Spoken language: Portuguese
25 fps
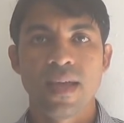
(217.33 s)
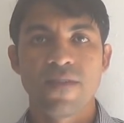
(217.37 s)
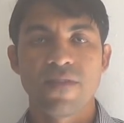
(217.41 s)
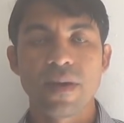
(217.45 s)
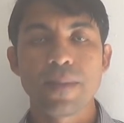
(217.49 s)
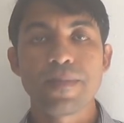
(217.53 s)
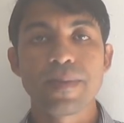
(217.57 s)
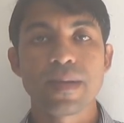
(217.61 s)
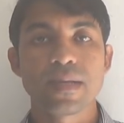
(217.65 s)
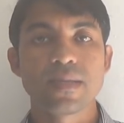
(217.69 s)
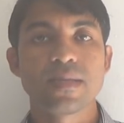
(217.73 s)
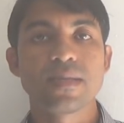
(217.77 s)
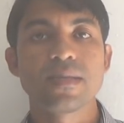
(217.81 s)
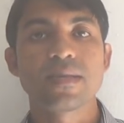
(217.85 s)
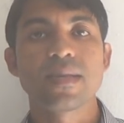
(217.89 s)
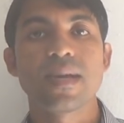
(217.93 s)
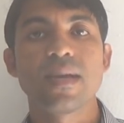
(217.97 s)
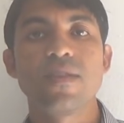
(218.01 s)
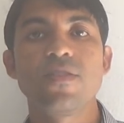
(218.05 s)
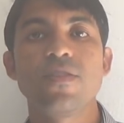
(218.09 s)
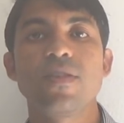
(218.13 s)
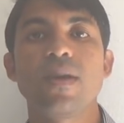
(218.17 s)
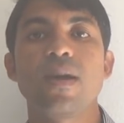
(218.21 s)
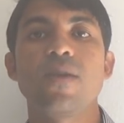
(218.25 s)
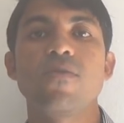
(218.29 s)
Vai
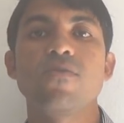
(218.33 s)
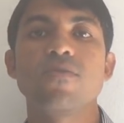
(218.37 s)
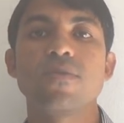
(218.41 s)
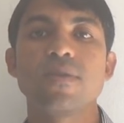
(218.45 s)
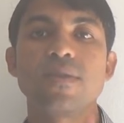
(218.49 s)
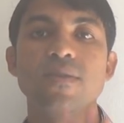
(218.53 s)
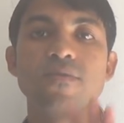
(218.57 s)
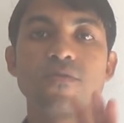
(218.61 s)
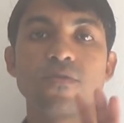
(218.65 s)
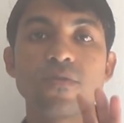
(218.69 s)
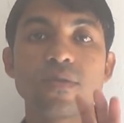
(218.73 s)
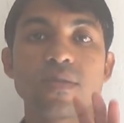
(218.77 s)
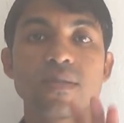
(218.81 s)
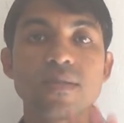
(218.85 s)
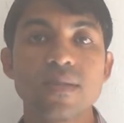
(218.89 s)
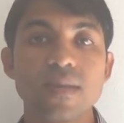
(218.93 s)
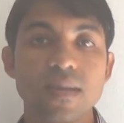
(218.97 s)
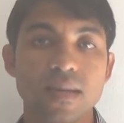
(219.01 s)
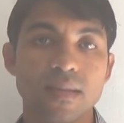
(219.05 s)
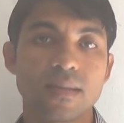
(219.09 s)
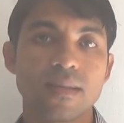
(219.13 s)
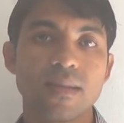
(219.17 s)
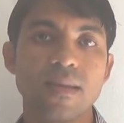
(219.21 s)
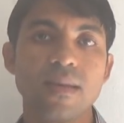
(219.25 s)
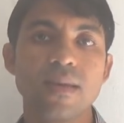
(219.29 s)
precisar de algo que você
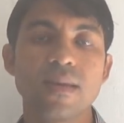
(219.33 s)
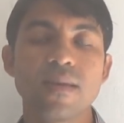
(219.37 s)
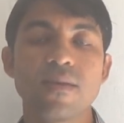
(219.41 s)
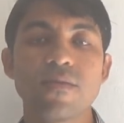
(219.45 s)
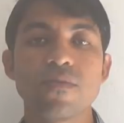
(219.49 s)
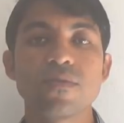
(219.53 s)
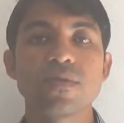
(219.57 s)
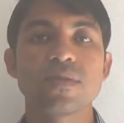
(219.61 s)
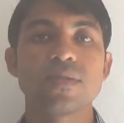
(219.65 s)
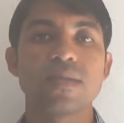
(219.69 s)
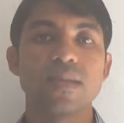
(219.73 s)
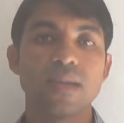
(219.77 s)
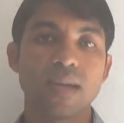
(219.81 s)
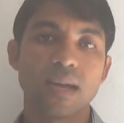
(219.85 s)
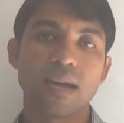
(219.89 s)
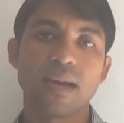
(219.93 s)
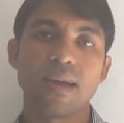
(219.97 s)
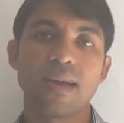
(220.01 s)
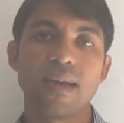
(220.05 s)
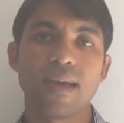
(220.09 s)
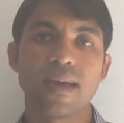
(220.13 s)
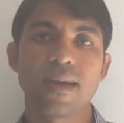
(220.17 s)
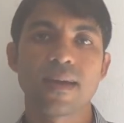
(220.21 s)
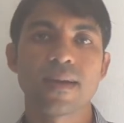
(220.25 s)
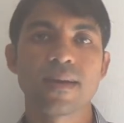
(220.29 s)
tem, que você
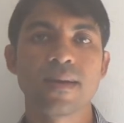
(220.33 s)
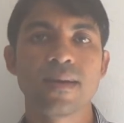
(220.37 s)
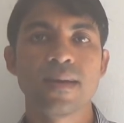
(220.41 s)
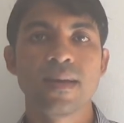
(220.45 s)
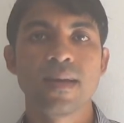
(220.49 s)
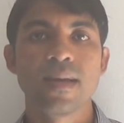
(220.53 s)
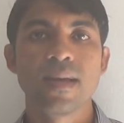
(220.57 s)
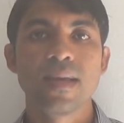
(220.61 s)
carrega.